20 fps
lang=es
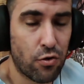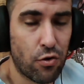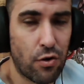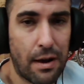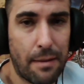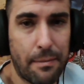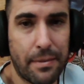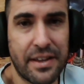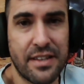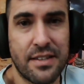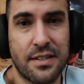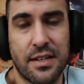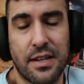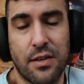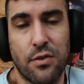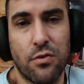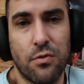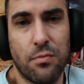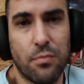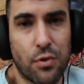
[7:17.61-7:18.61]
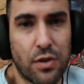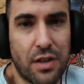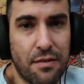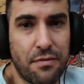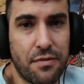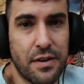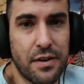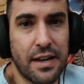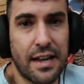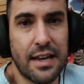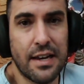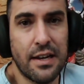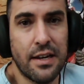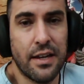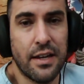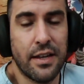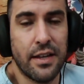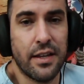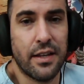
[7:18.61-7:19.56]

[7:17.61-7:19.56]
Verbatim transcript: Con la prensa, ¿no? Porque al final